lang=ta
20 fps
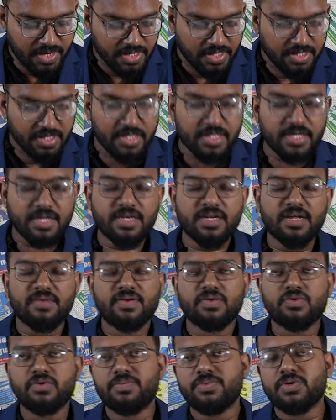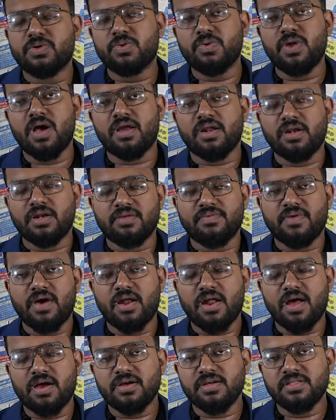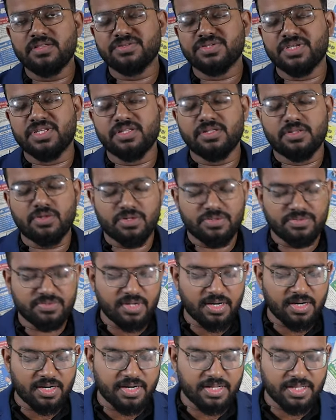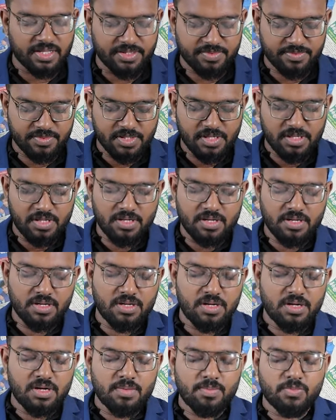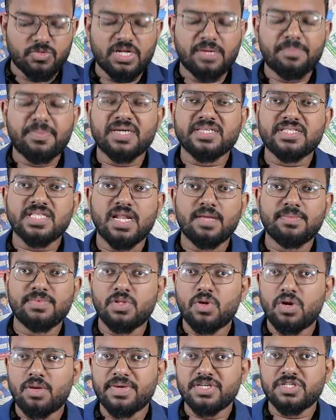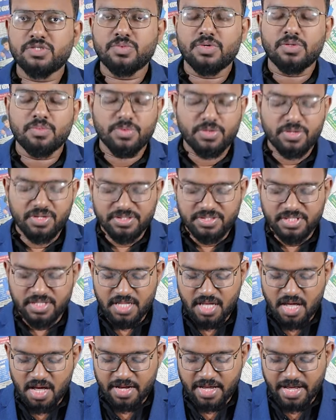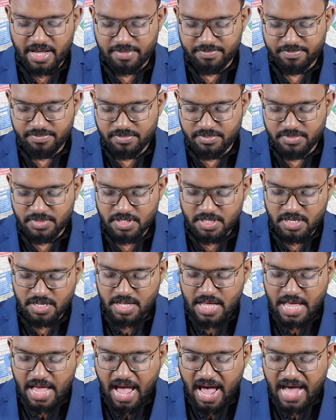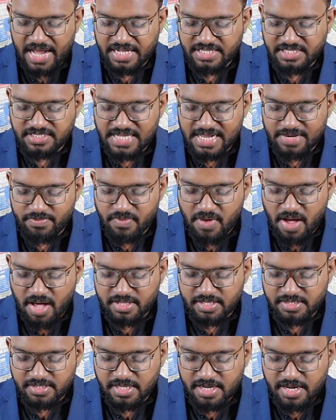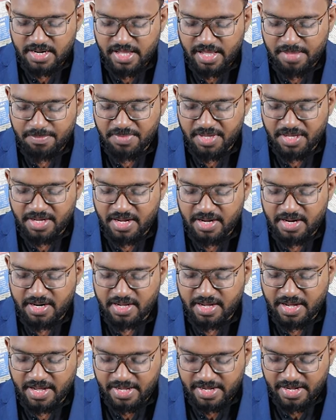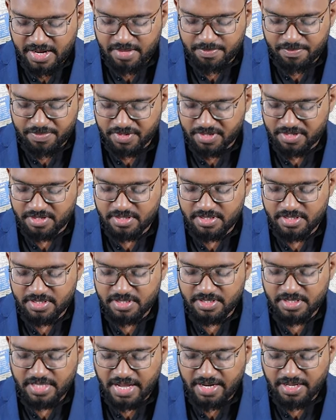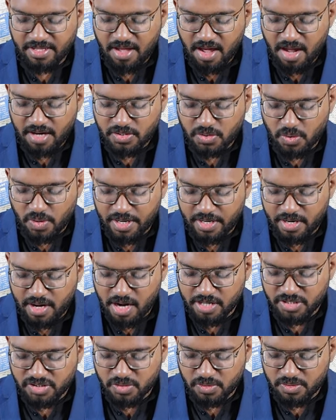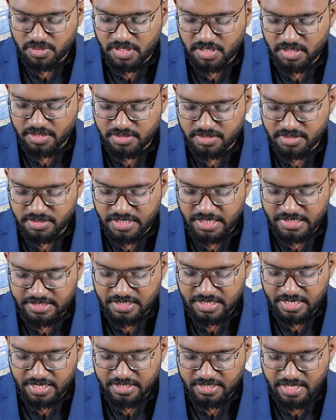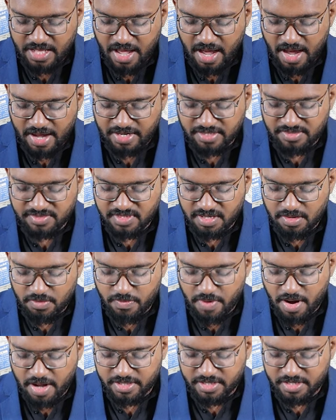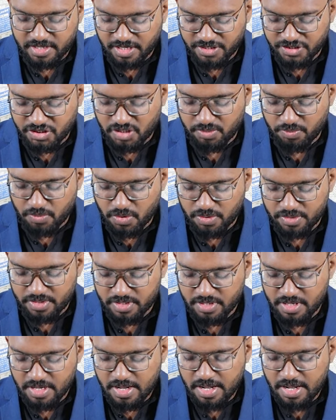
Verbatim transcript: வருகின்றது என்று அவர் குறிப்பிட்டுள்ளார் என்றவாறாக அந்த செய்தி தொடர்ந்து செல்கின்றது முதற் பக்கத்தில் அமைந்துள்ள மற்றொரு முக்கிய செய்தியாக அரசியல் விவாதத்தில் எம்பிக்கள் கைகலப்பு தனியார் தொலைக்காட்சி ஒன்றில் நேற்று நடந்த அரசியல் விவாத நிகழ்ச்சியின் போது